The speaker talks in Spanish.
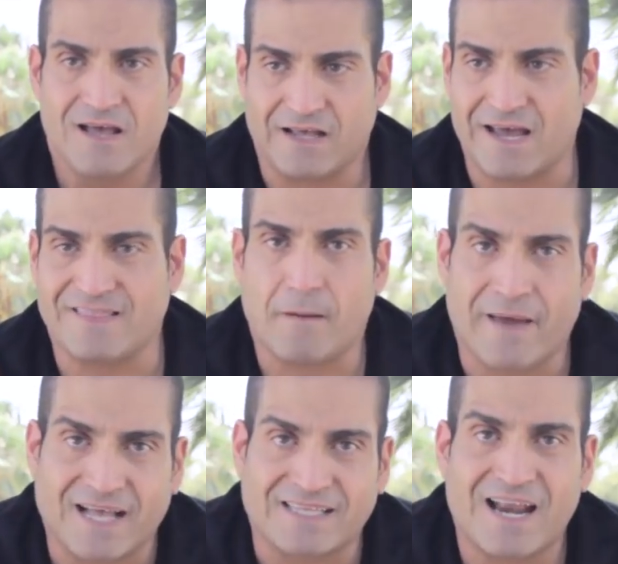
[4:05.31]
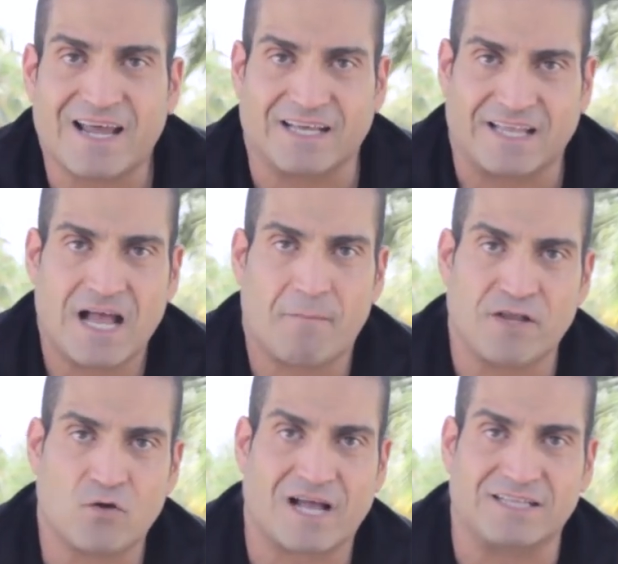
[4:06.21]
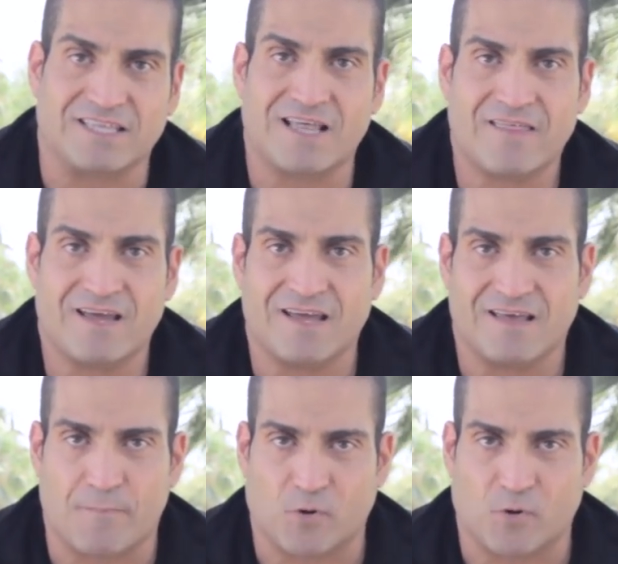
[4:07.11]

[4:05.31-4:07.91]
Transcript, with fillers: eh, vegetales que tengan mayor cantidad de,